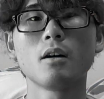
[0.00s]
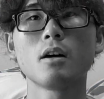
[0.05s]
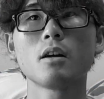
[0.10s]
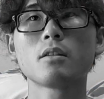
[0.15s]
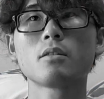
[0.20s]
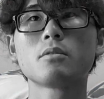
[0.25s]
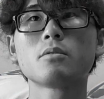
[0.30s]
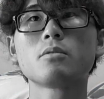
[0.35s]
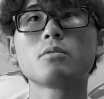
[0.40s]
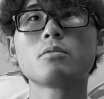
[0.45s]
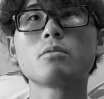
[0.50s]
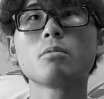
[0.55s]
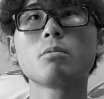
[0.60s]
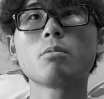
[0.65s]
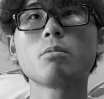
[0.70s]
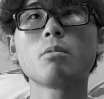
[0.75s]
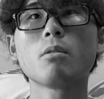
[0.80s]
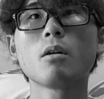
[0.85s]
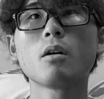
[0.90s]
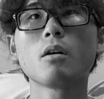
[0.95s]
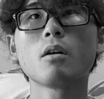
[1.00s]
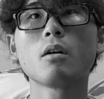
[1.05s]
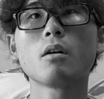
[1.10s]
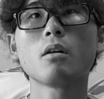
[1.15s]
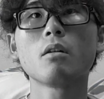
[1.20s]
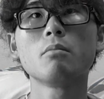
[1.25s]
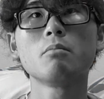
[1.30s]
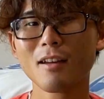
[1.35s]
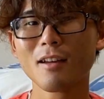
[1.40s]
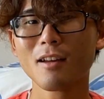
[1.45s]
れ、あと
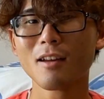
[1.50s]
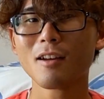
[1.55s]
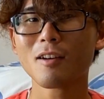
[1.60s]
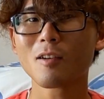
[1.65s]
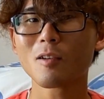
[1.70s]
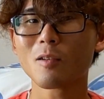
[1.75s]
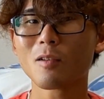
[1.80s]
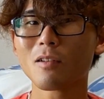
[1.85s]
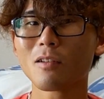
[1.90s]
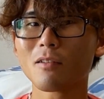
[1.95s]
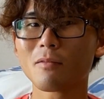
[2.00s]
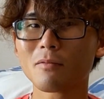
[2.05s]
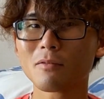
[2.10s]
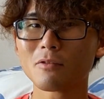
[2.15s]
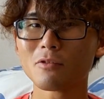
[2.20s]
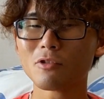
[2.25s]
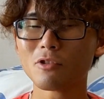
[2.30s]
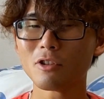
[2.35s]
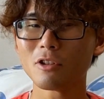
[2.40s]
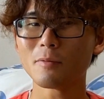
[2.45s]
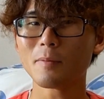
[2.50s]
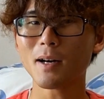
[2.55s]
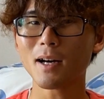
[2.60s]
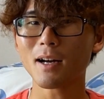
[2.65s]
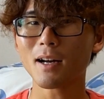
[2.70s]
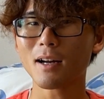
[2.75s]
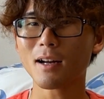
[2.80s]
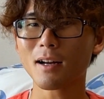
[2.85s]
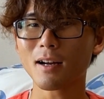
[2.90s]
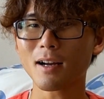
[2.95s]
は、この、
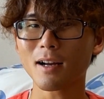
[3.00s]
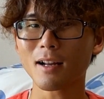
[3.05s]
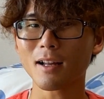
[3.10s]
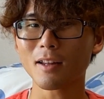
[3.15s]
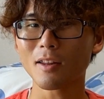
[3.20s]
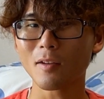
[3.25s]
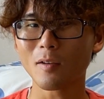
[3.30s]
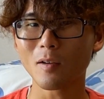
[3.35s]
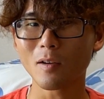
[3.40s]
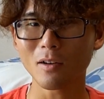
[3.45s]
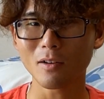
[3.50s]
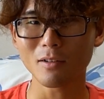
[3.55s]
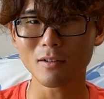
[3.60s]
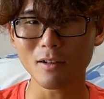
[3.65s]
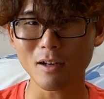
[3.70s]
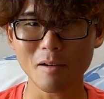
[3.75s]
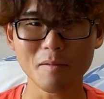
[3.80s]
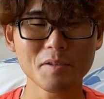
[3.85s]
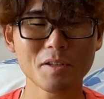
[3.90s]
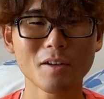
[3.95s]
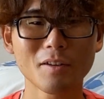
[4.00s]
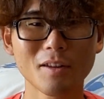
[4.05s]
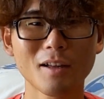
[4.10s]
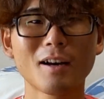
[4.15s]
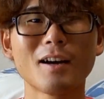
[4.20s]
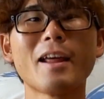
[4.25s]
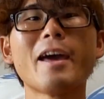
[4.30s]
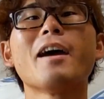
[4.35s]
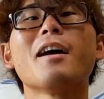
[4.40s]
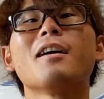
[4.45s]
ウーバーからのラブシャ
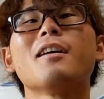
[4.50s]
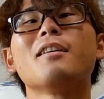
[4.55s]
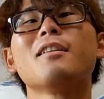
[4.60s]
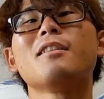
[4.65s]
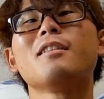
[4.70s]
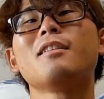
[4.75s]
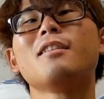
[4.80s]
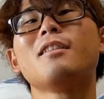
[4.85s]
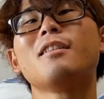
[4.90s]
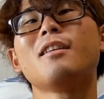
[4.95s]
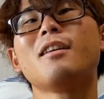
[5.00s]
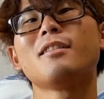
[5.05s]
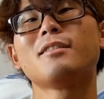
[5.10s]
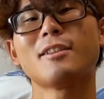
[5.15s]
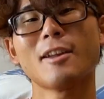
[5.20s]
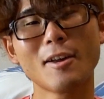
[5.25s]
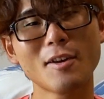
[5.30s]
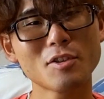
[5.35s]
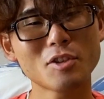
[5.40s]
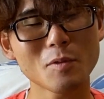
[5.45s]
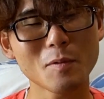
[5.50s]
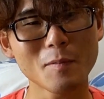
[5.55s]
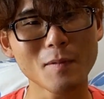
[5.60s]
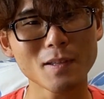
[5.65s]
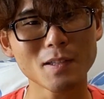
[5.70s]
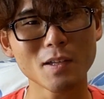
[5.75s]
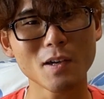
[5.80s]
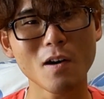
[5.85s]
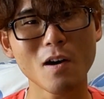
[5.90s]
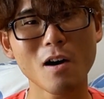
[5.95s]
の流れ。楽しみ
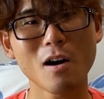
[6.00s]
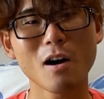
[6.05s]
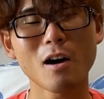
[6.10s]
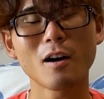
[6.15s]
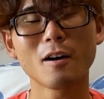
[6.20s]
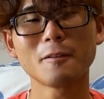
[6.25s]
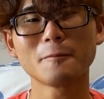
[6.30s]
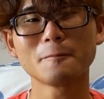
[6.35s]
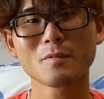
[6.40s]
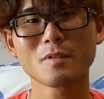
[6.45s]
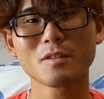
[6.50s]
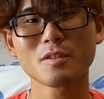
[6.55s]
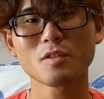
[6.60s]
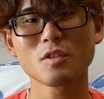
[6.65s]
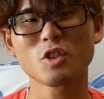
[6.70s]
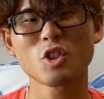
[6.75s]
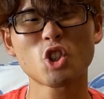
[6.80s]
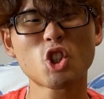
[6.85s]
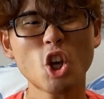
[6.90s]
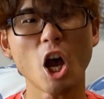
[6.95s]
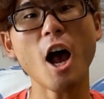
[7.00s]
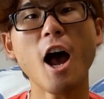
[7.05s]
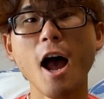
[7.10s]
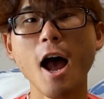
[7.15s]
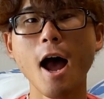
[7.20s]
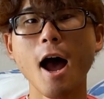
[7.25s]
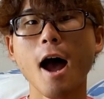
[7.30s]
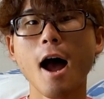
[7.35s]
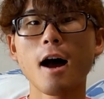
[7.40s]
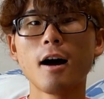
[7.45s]
ますよ
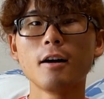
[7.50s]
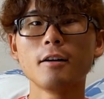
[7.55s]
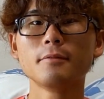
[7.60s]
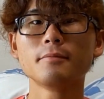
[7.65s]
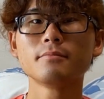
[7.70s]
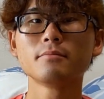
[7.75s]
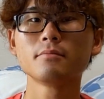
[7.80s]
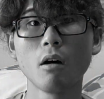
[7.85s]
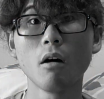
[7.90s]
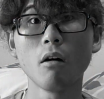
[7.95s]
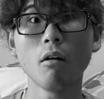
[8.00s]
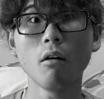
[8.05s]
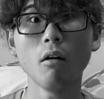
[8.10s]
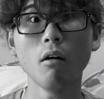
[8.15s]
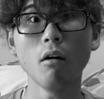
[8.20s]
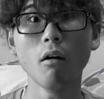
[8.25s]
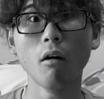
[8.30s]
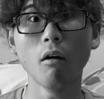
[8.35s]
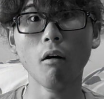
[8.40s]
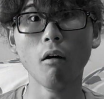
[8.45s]
シャーあ、